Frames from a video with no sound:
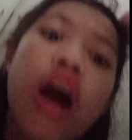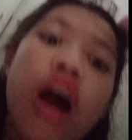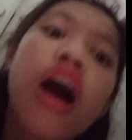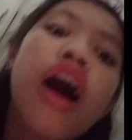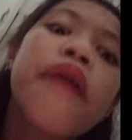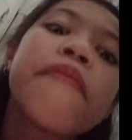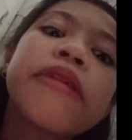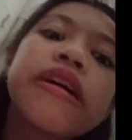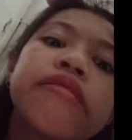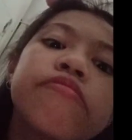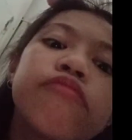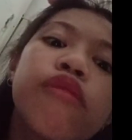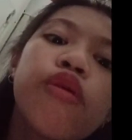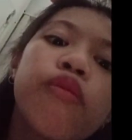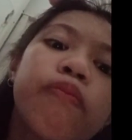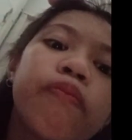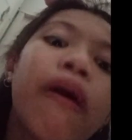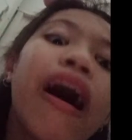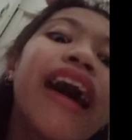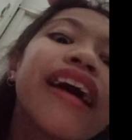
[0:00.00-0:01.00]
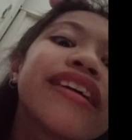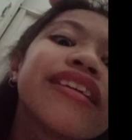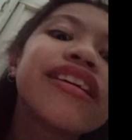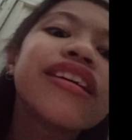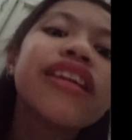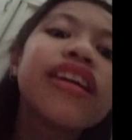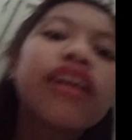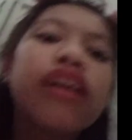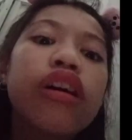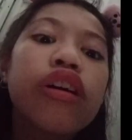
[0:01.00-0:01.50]
ang kamay mo pag
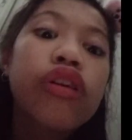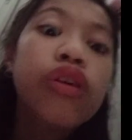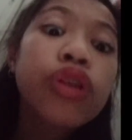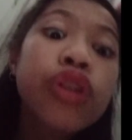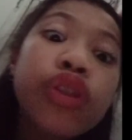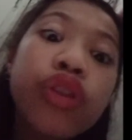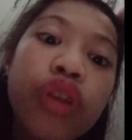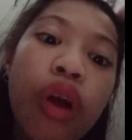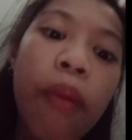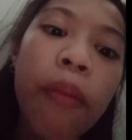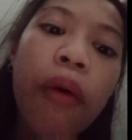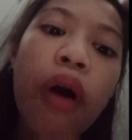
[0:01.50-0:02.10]
gusto